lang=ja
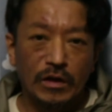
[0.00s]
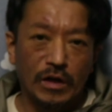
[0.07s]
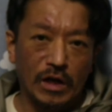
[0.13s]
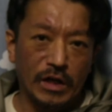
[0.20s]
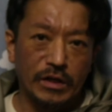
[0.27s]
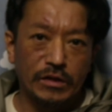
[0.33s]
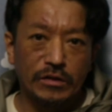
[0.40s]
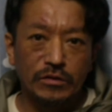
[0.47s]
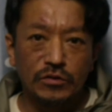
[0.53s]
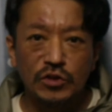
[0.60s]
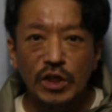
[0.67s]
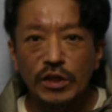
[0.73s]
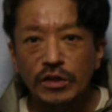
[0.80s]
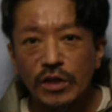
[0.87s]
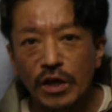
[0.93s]
はい
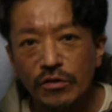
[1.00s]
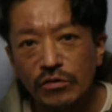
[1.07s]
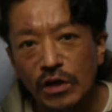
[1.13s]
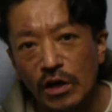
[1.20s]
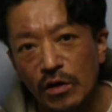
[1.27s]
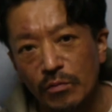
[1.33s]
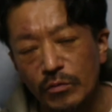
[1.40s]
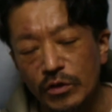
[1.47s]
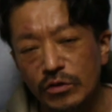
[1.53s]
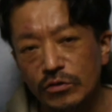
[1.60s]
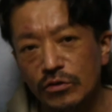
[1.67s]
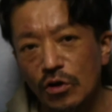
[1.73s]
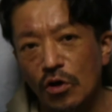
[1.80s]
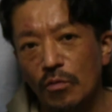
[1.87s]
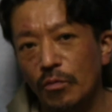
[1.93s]
絶対浮か見る
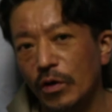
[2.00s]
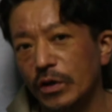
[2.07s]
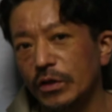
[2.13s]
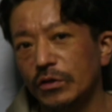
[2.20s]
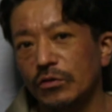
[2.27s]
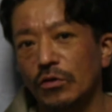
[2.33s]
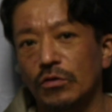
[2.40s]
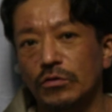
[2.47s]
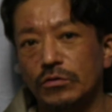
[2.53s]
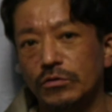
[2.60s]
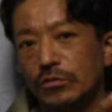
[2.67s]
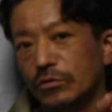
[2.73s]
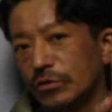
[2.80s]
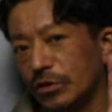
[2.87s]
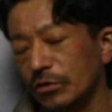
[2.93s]
ぞポイント
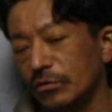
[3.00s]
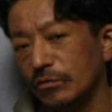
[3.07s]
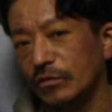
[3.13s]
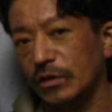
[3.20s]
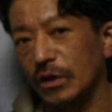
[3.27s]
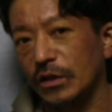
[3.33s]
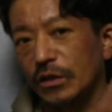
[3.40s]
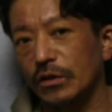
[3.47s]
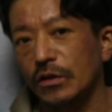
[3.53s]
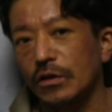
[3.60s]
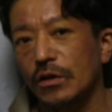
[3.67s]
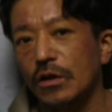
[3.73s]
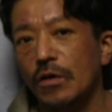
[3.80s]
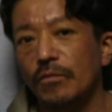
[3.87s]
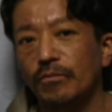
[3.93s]
2って
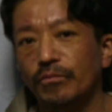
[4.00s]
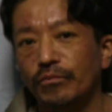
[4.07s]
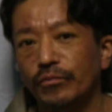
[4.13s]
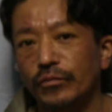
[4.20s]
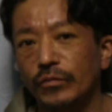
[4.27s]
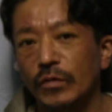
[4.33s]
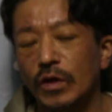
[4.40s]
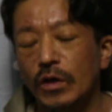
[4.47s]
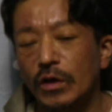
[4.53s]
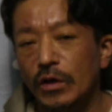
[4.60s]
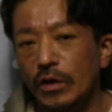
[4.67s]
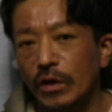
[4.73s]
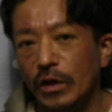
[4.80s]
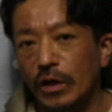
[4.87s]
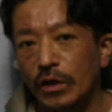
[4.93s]
方々
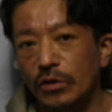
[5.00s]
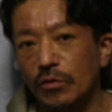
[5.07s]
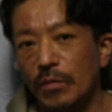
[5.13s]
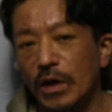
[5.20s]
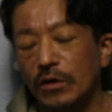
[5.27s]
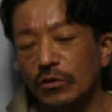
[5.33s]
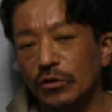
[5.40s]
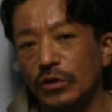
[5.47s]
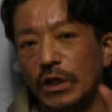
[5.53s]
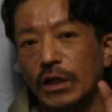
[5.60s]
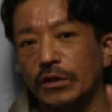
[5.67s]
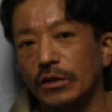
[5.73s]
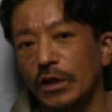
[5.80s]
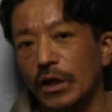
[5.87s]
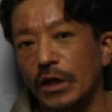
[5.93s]
えーと、真っ黒に
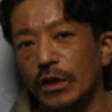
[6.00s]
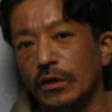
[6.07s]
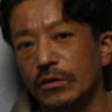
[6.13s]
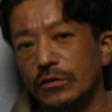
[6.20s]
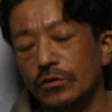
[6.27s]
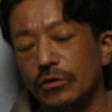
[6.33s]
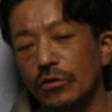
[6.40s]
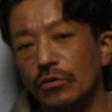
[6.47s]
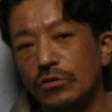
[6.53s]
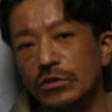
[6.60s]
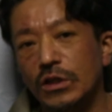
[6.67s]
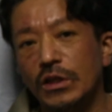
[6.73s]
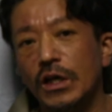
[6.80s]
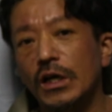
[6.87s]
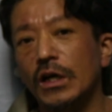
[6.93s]
なってちょっと用
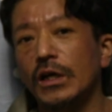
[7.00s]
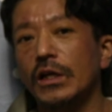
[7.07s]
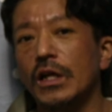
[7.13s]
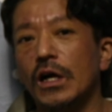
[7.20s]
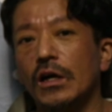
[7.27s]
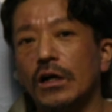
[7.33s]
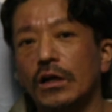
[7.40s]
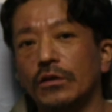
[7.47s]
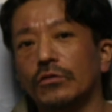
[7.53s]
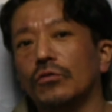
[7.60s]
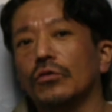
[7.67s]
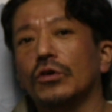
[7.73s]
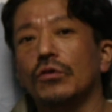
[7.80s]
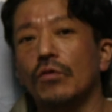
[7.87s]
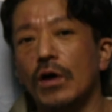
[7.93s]
事で出かけなあかん
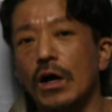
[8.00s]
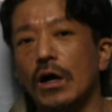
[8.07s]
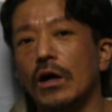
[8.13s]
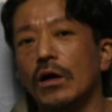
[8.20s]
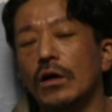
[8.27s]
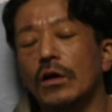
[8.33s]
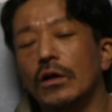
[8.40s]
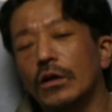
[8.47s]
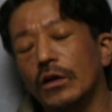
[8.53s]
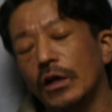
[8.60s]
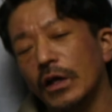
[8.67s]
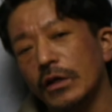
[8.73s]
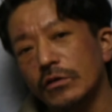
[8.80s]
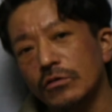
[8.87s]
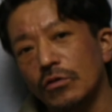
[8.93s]
時は
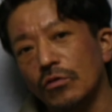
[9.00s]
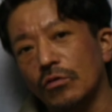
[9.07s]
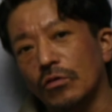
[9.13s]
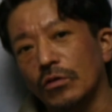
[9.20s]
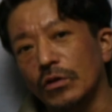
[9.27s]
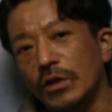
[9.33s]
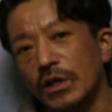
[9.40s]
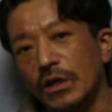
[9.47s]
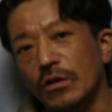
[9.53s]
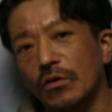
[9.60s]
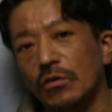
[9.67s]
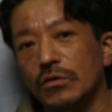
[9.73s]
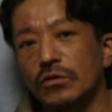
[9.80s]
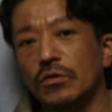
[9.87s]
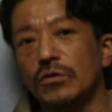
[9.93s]
冷蔵庫に
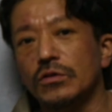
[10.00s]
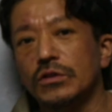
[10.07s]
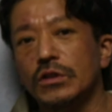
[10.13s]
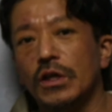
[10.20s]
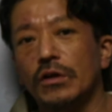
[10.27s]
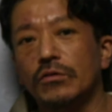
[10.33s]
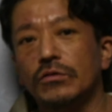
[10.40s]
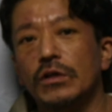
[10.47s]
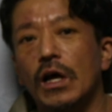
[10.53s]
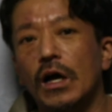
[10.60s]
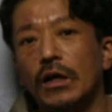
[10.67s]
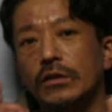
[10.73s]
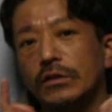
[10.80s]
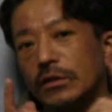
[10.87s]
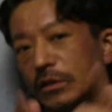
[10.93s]
保存してくだ
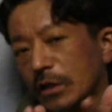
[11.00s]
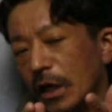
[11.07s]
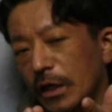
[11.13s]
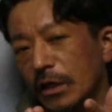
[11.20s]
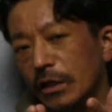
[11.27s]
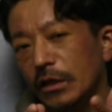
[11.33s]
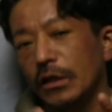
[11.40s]
さい